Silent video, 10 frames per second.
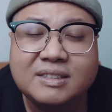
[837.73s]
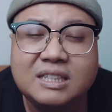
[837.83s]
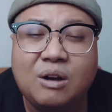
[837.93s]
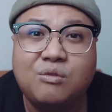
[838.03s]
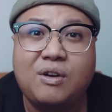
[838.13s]

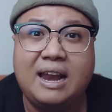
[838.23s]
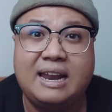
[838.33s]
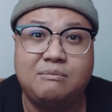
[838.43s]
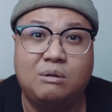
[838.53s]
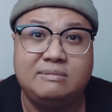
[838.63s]
chứ không phải
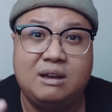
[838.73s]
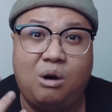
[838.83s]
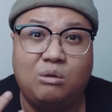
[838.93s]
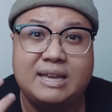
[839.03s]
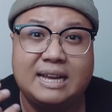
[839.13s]
là một
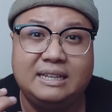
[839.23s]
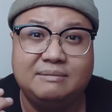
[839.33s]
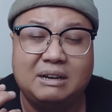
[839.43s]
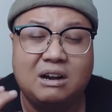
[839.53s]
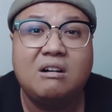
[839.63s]
hộ gia
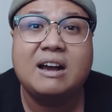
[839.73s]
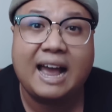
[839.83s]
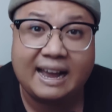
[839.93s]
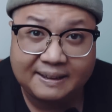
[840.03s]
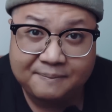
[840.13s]
đình mà khó
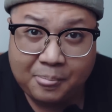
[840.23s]
khăn